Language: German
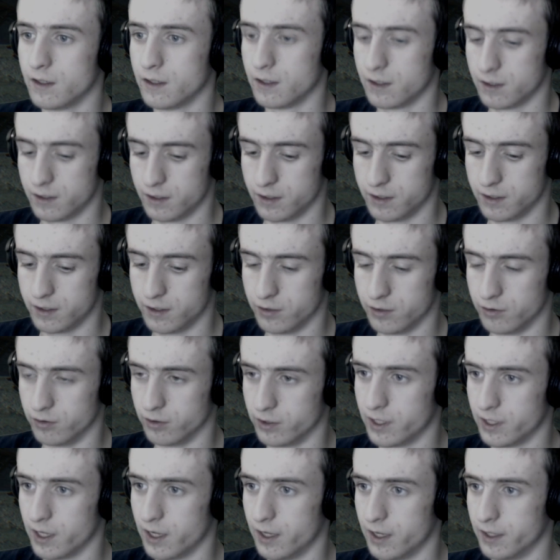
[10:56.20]
So,
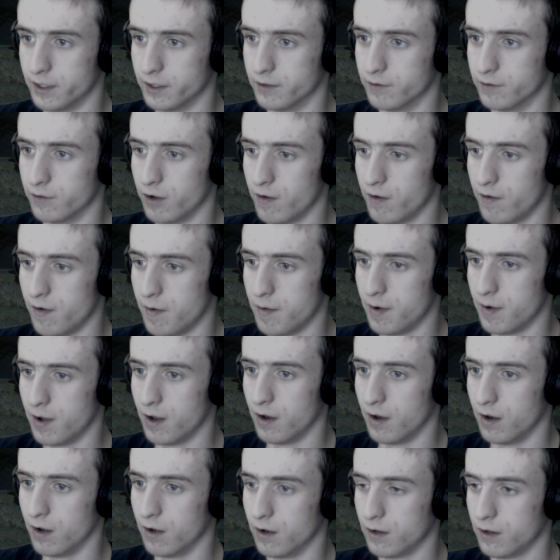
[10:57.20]
dann wollen wir
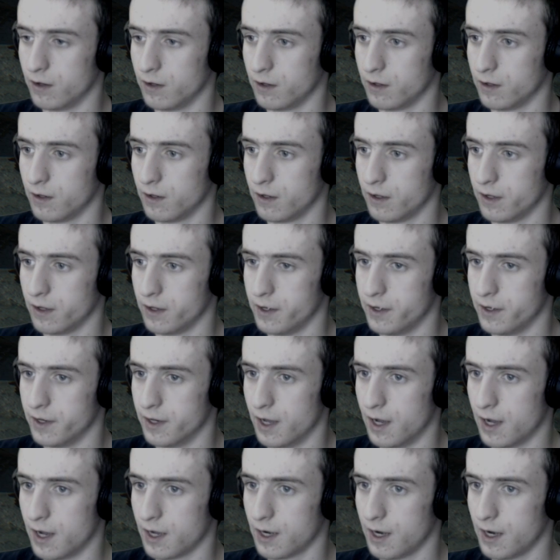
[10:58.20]
mal
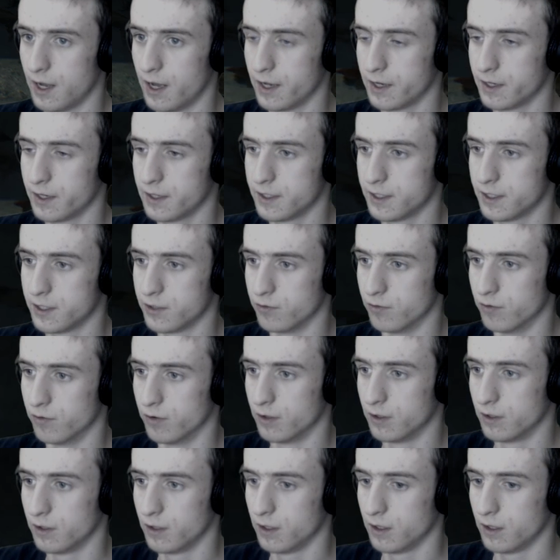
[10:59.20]
nachladen. So.
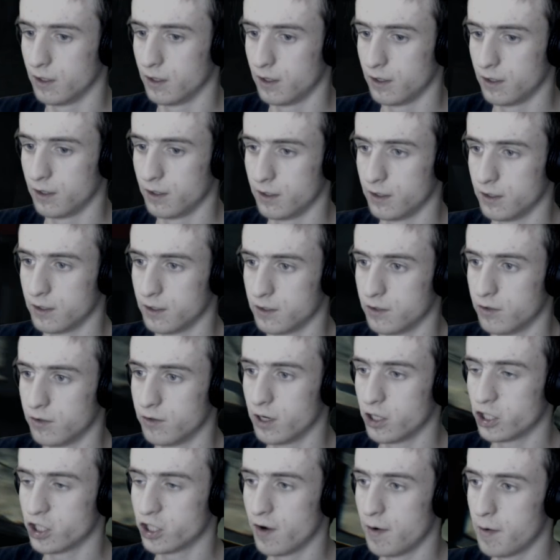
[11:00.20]
Und
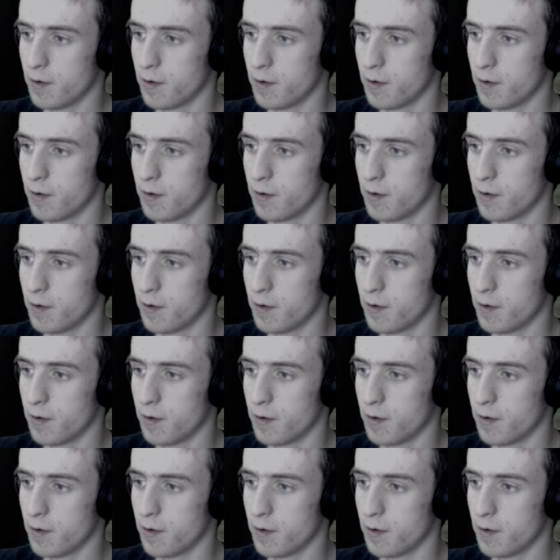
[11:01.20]
dann schauen wir